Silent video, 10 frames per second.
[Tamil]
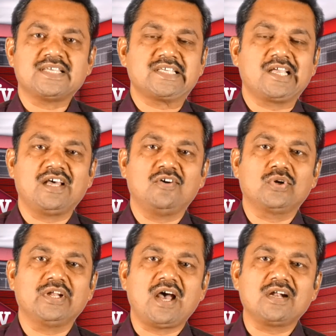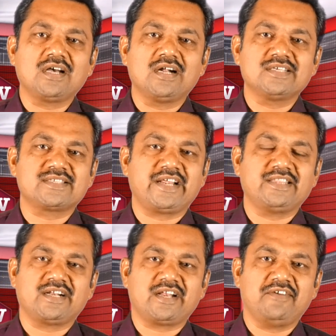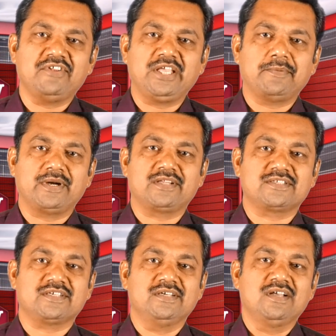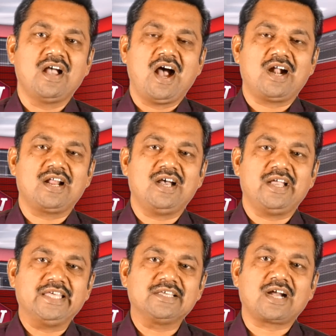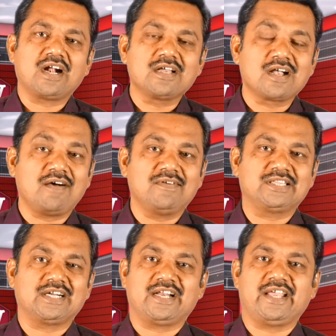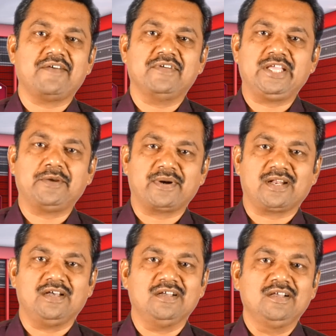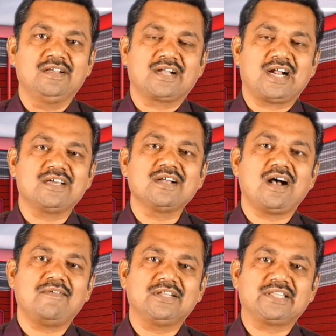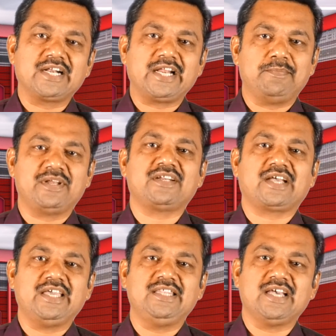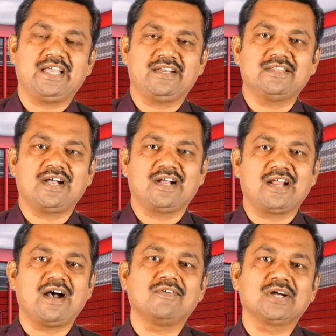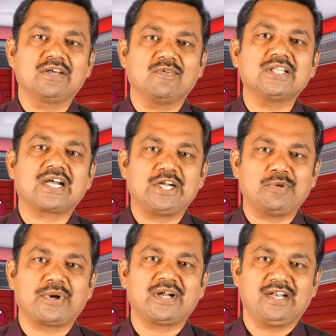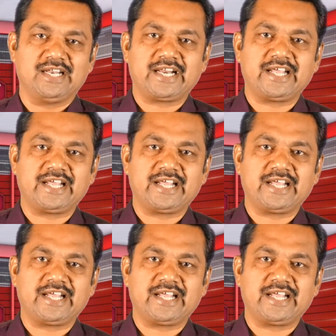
சசிகலாவுக்கு நான்காண்டு சிறை தண்டனை விதிக்கப்பட்டுச்சு ஆனால் இது கடுங்காவல் தண்டனையாக விதிக்கப்படலை கடுங்காவல் தண்டனை பெற்ற கைதியாக இருந்தாங்கன்னா அவங்களுக்கு வந்து கட்டுப்பாடுகள்